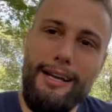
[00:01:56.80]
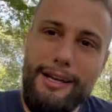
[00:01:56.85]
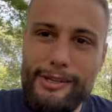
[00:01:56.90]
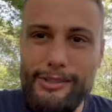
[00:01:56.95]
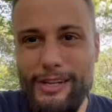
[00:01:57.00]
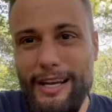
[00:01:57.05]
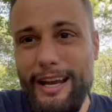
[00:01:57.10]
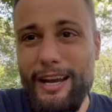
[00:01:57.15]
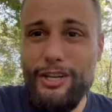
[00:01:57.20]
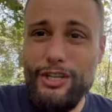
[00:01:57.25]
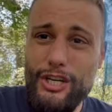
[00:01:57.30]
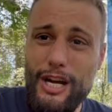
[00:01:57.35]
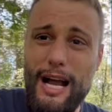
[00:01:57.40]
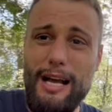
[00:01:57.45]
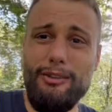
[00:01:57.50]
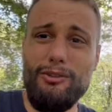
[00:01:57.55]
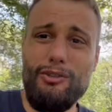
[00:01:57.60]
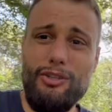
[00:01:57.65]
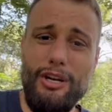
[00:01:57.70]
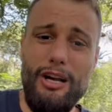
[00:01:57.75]
Eu sei que é
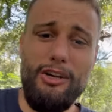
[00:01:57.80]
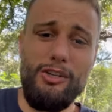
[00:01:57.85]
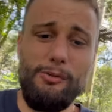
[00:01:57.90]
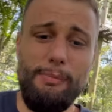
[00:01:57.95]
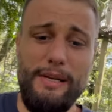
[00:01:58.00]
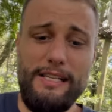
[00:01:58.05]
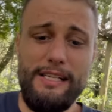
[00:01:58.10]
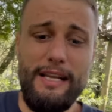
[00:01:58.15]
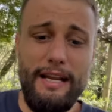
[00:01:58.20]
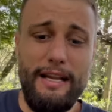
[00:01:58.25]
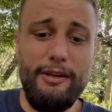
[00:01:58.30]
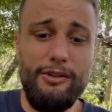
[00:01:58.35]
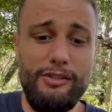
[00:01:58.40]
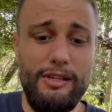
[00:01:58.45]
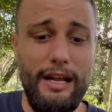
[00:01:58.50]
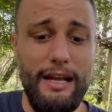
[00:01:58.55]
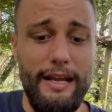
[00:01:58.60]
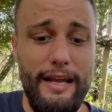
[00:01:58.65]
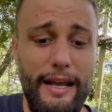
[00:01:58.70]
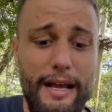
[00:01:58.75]
chato tirar os passarinhos
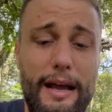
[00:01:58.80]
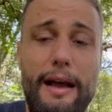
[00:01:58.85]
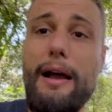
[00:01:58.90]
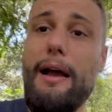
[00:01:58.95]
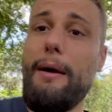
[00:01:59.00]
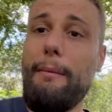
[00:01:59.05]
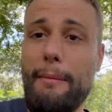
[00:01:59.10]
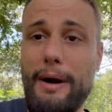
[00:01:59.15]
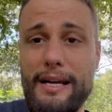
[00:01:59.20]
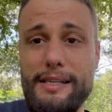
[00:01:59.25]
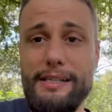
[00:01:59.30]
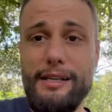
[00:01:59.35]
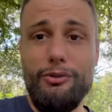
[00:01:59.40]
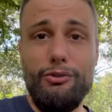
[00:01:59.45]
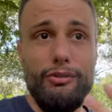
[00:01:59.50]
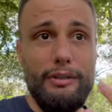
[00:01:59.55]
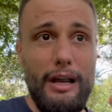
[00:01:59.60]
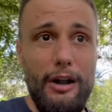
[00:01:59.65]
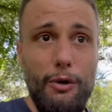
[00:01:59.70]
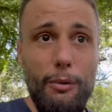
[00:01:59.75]
dali, mas se tu
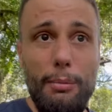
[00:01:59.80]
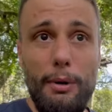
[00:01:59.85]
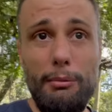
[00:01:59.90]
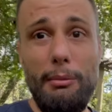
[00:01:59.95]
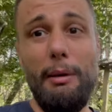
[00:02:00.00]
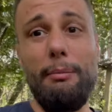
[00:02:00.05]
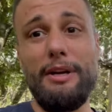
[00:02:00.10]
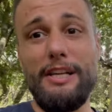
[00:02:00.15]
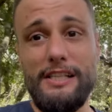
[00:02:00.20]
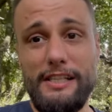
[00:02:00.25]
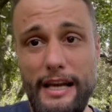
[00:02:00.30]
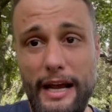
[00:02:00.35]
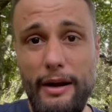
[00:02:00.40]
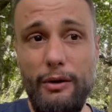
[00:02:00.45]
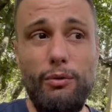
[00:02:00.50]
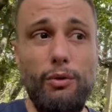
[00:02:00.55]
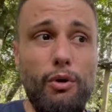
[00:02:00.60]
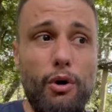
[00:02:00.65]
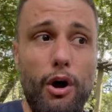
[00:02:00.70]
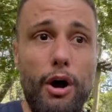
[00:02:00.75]
tá com um problema sério
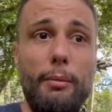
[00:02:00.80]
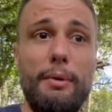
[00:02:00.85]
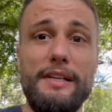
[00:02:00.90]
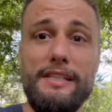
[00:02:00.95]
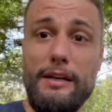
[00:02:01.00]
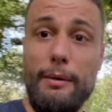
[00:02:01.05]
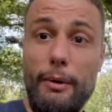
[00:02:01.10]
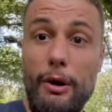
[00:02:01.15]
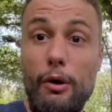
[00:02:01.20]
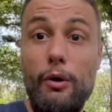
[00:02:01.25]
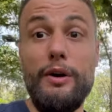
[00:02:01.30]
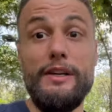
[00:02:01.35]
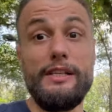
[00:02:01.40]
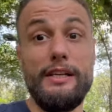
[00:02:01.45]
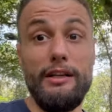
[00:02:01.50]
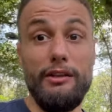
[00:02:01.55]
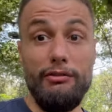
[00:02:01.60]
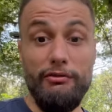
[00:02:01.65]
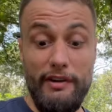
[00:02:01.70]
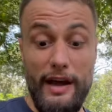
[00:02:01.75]
com cobras, é uma coisa
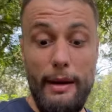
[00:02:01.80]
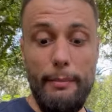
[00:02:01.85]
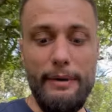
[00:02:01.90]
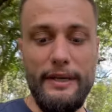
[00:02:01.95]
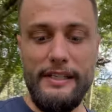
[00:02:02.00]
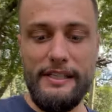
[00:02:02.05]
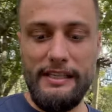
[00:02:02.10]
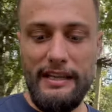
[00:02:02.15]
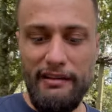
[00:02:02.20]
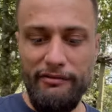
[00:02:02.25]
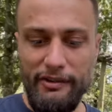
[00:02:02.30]
que tu vai precisar